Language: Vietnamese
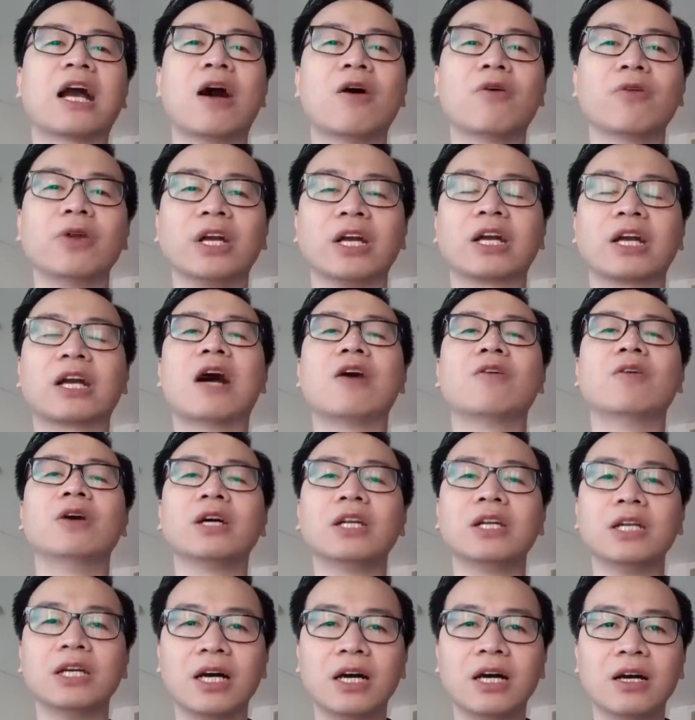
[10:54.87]
cao, đỉnh cao
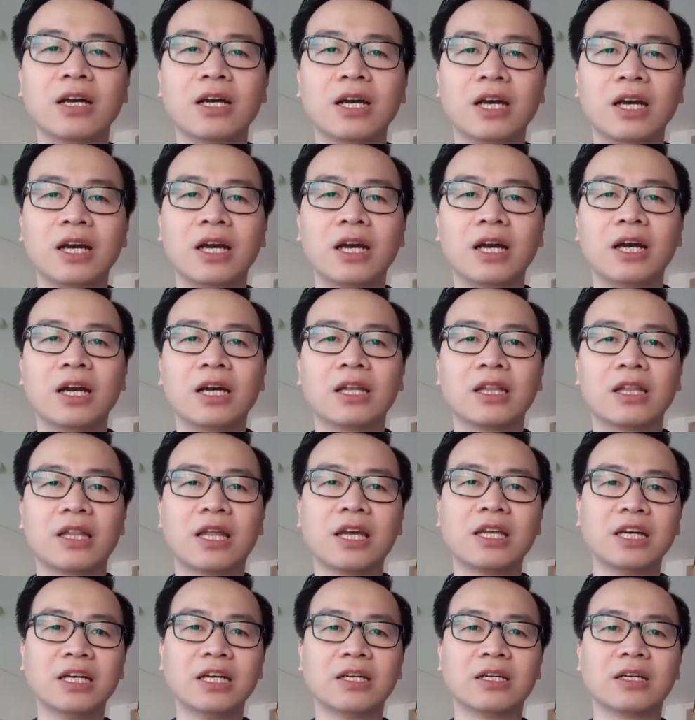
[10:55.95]
hơn nữa. Thế
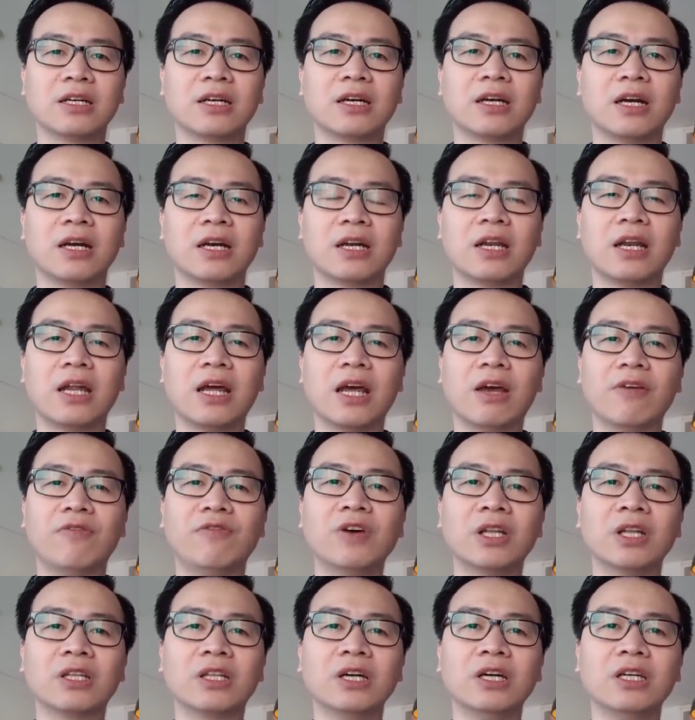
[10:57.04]
nhưng để
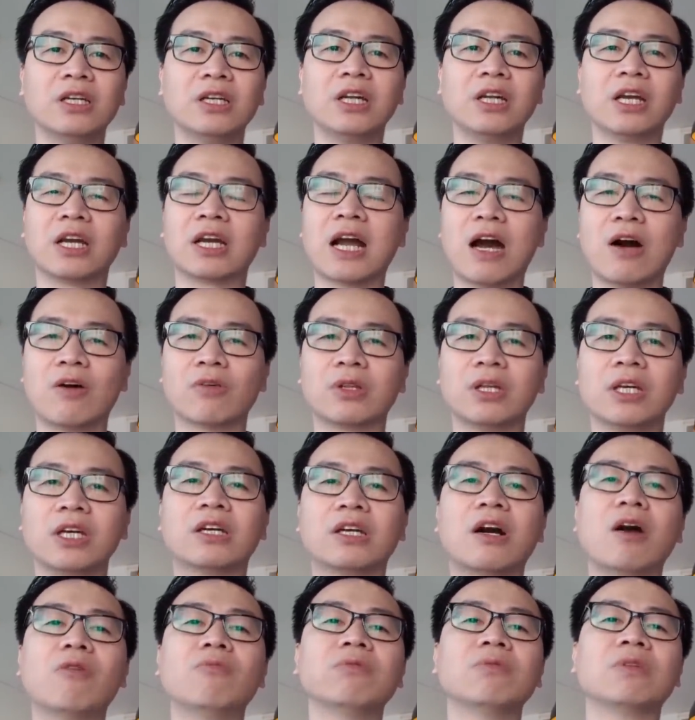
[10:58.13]
vươn tới những đỉnh cao thì
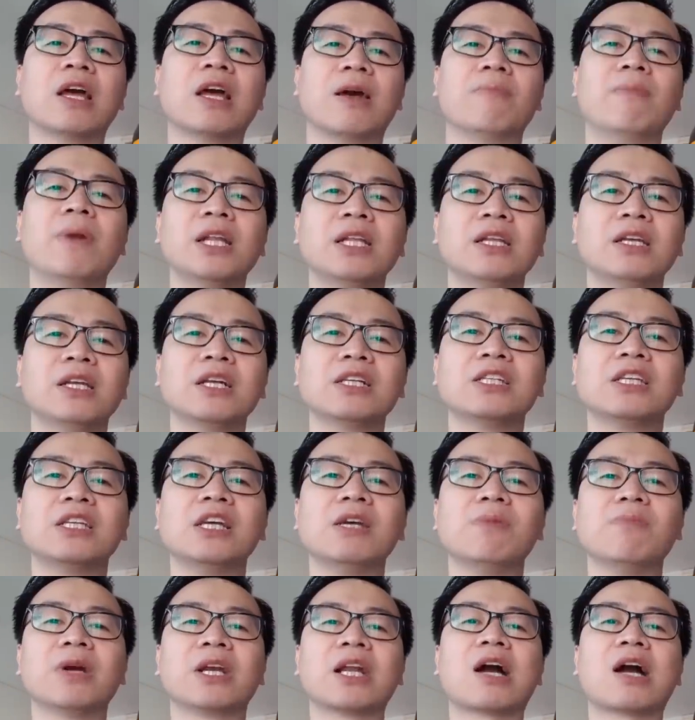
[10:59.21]
không thể mất những
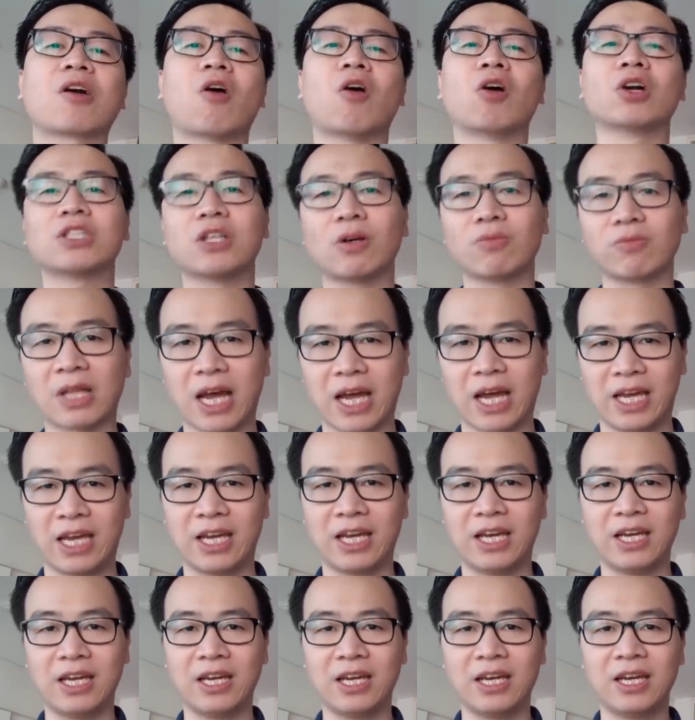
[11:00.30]
gì mình đang có trong tay
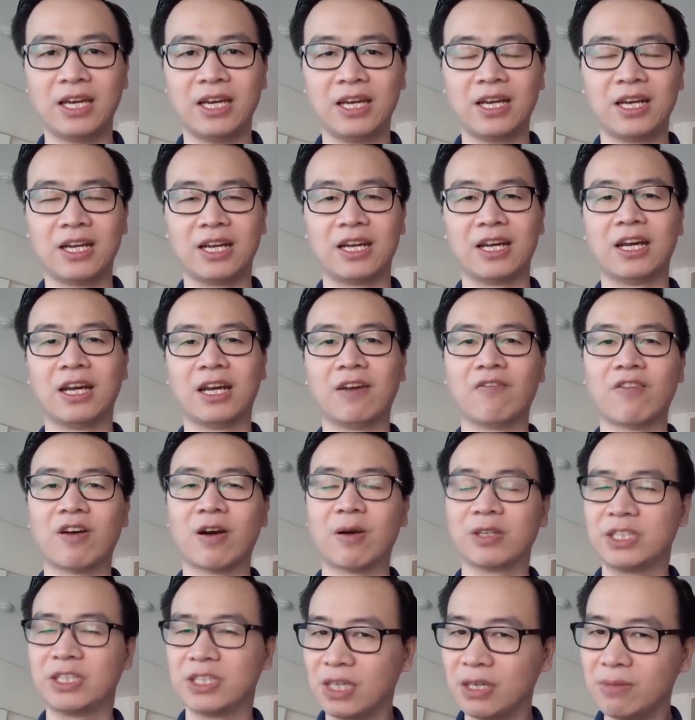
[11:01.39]
đấy và
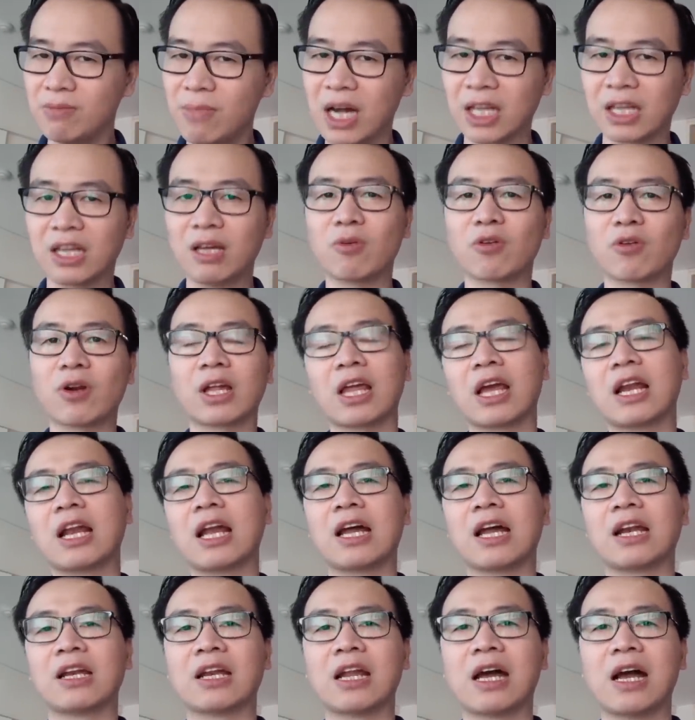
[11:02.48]
chính bản thân bóng đá Thái
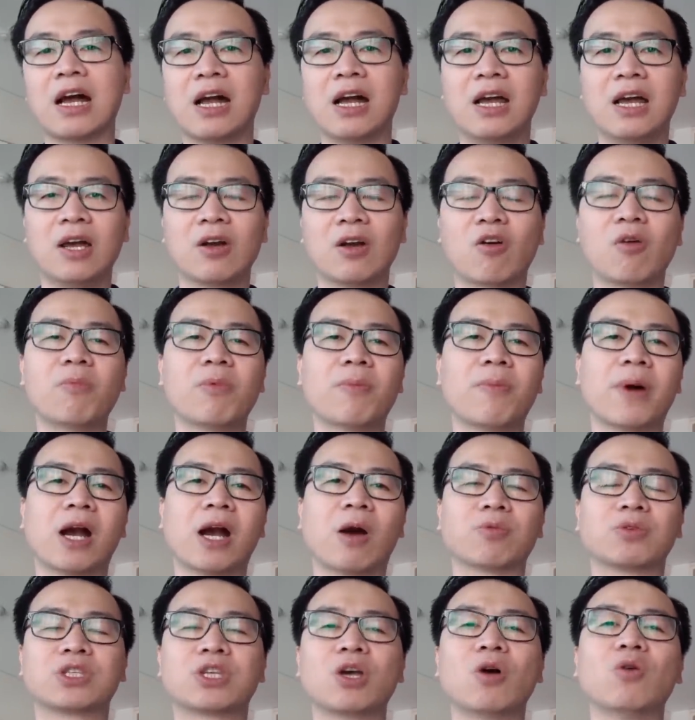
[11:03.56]
Lan đã có một bài
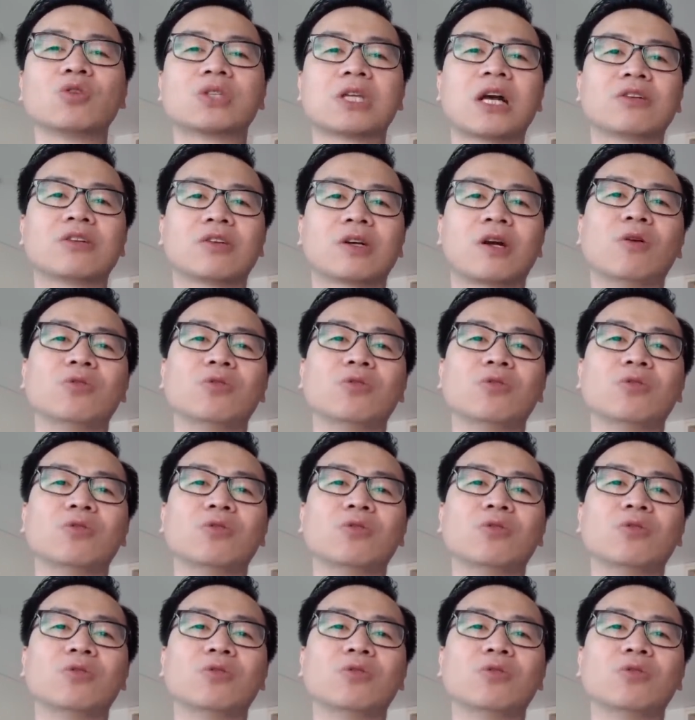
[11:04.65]
học sâu sắc cho